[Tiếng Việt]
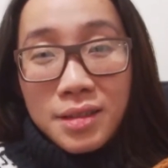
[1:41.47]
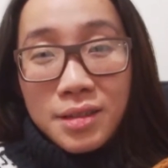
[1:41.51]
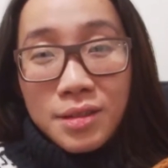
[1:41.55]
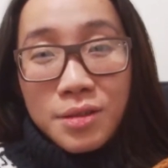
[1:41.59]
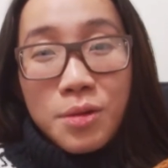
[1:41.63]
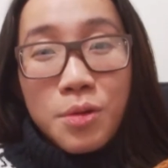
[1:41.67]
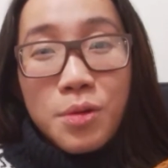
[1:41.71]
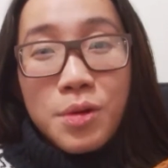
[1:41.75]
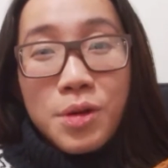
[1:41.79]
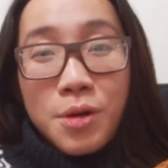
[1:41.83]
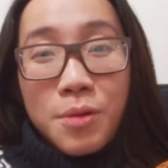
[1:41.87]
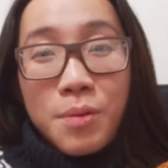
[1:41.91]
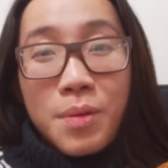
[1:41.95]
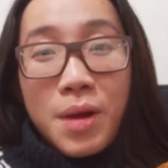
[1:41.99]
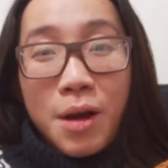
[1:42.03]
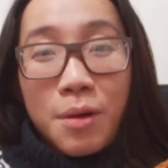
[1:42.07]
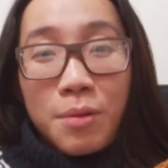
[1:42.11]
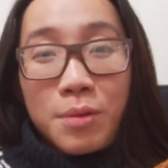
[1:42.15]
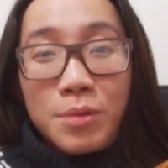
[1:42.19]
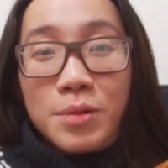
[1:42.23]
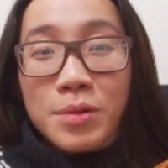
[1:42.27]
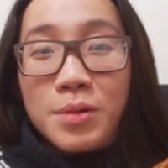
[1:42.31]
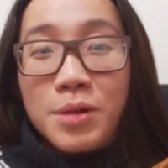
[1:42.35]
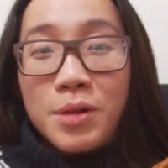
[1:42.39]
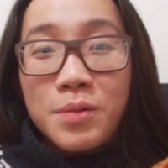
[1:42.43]
vui dụng
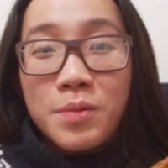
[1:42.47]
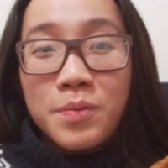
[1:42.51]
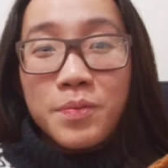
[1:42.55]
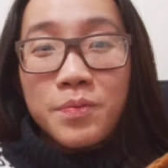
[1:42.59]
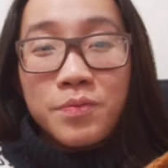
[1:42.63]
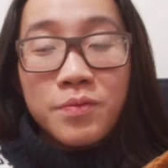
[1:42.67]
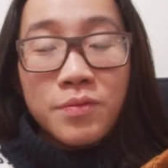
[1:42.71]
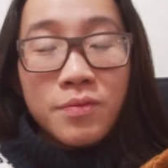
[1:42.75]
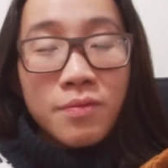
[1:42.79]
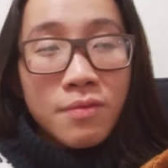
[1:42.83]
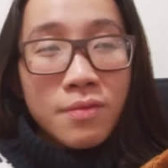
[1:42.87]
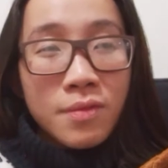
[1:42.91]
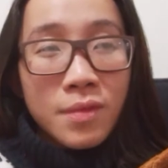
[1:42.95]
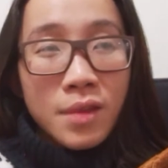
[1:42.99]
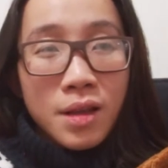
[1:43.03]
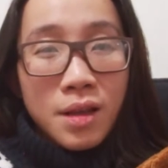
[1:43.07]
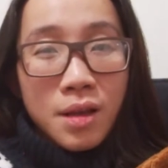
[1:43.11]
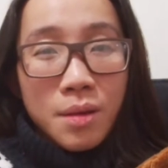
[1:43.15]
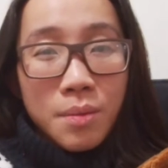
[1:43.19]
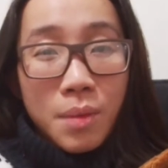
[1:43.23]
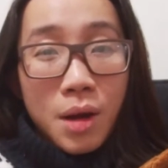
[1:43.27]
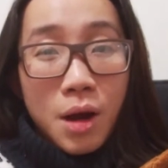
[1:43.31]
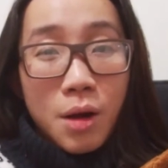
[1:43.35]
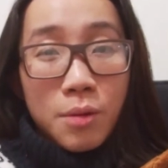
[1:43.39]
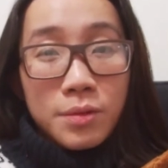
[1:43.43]
học đúng không
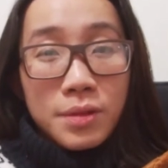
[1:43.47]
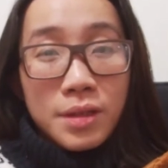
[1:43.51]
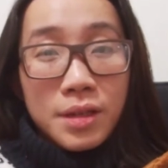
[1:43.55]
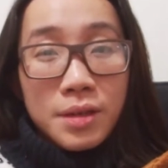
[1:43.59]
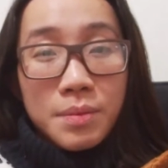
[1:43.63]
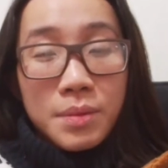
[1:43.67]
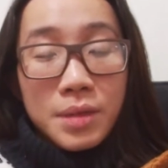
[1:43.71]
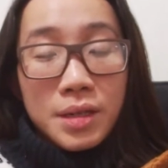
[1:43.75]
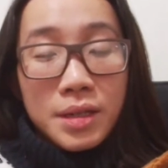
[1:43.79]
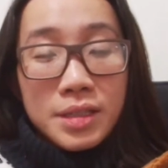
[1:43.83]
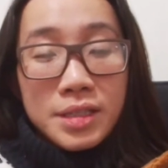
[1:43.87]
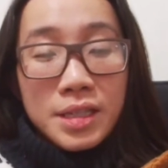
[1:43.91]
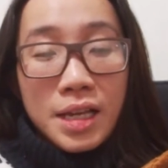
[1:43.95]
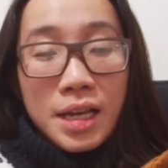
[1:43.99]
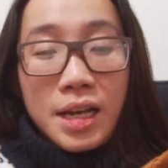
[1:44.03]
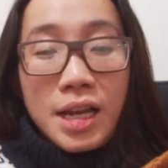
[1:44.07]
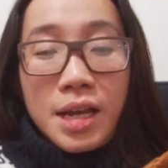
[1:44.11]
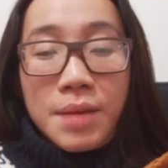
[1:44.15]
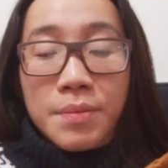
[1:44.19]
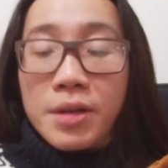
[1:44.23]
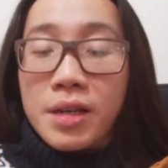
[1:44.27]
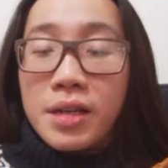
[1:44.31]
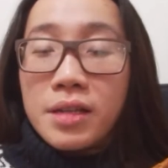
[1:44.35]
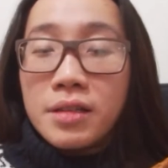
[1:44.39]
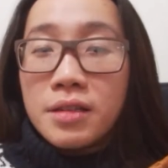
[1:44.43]
mà học thì mình sẽ
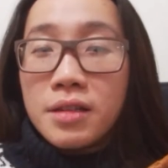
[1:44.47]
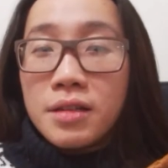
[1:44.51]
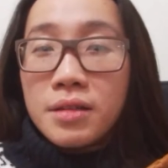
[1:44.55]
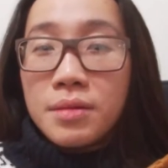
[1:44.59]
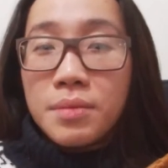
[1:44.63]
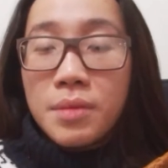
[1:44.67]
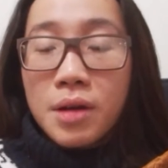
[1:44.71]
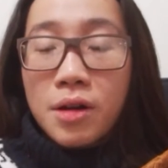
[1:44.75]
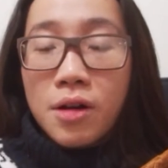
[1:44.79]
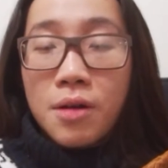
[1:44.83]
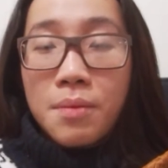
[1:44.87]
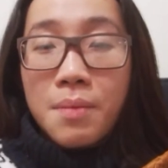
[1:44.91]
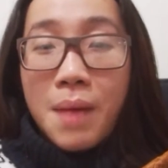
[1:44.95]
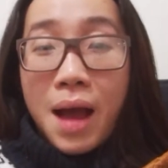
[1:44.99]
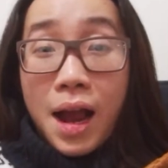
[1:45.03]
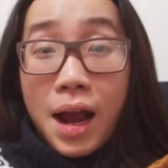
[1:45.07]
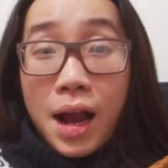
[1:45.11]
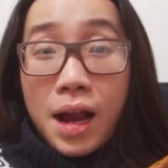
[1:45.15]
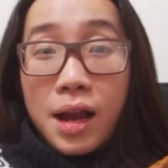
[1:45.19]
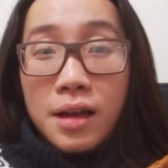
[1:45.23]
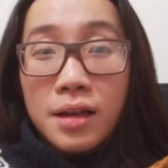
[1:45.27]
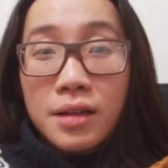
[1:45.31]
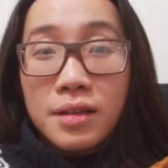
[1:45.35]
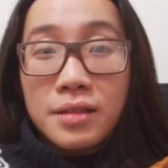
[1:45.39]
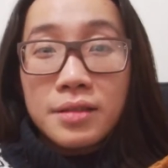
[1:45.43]
đem kiến thức mà có
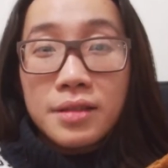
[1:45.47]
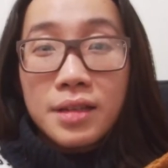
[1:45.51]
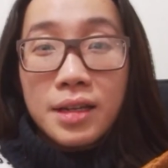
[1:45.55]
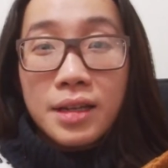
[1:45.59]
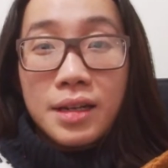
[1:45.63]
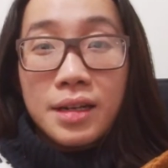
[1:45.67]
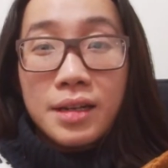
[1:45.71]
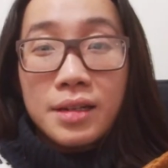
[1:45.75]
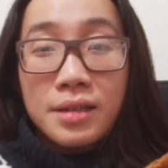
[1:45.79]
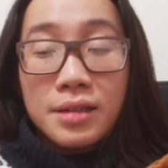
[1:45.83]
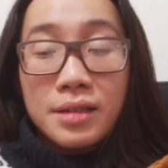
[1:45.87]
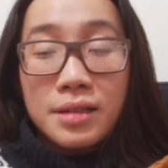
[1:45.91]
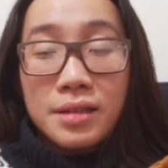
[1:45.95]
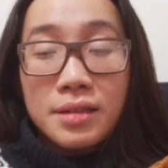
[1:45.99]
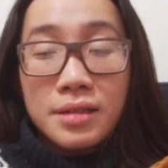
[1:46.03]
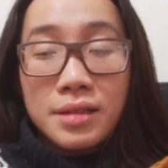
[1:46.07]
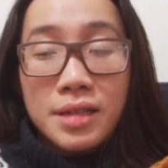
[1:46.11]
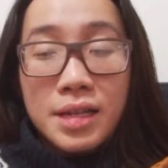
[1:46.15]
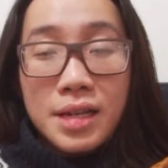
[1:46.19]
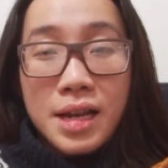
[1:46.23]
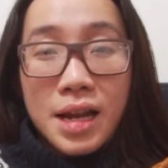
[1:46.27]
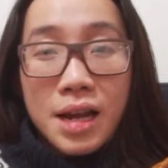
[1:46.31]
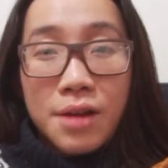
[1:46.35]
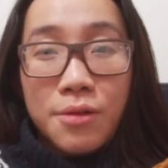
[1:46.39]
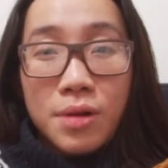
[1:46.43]
bằng thì
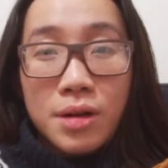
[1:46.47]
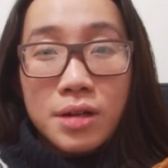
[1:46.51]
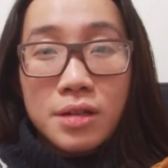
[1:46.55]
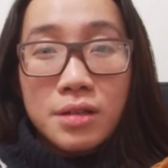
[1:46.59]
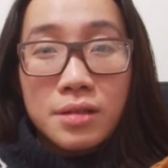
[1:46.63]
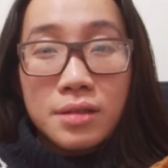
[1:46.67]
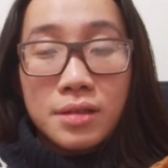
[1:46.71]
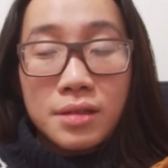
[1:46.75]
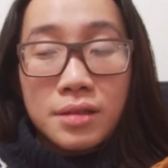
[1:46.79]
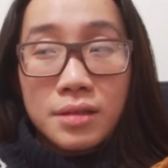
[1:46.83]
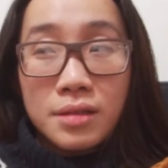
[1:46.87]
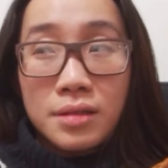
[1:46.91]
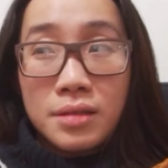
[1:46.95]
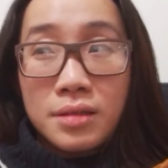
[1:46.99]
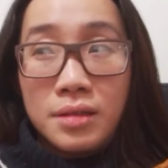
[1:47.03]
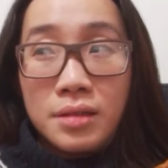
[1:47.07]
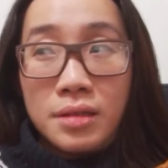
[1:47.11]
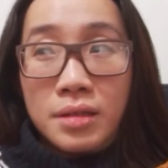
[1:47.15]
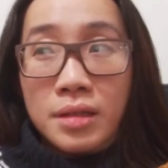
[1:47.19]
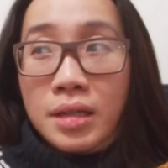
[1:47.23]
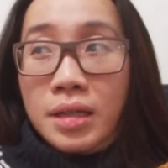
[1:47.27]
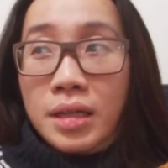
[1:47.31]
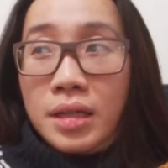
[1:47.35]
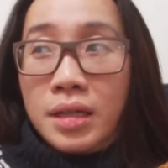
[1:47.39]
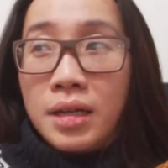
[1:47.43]
đi ra ngoài đường
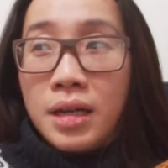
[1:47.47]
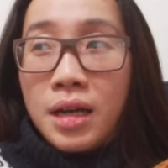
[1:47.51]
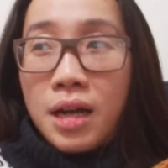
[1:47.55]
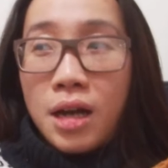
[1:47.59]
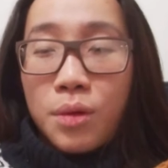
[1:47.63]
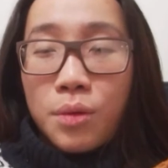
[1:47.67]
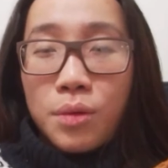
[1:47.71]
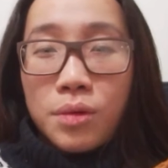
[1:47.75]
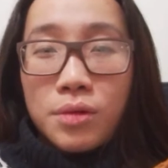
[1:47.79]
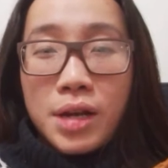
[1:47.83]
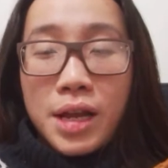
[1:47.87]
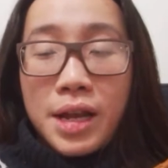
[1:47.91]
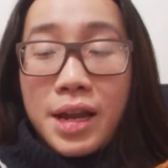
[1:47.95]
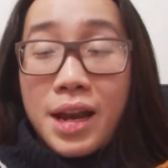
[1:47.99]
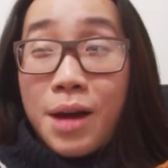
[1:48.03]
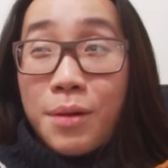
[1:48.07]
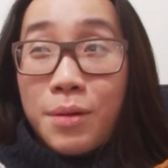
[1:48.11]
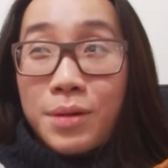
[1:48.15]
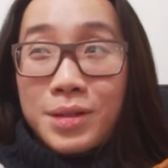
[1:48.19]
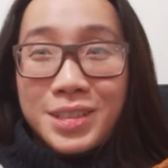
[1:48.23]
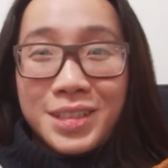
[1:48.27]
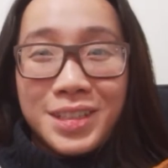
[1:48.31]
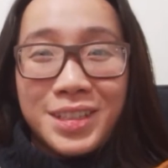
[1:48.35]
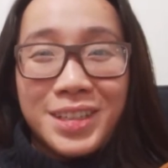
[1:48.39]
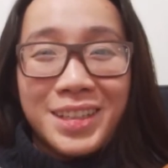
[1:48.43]
không à, đi ra
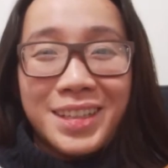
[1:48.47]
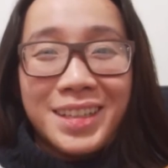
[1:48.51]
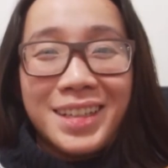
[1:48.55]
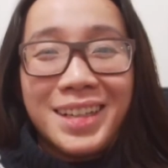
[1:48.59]
ngoài trường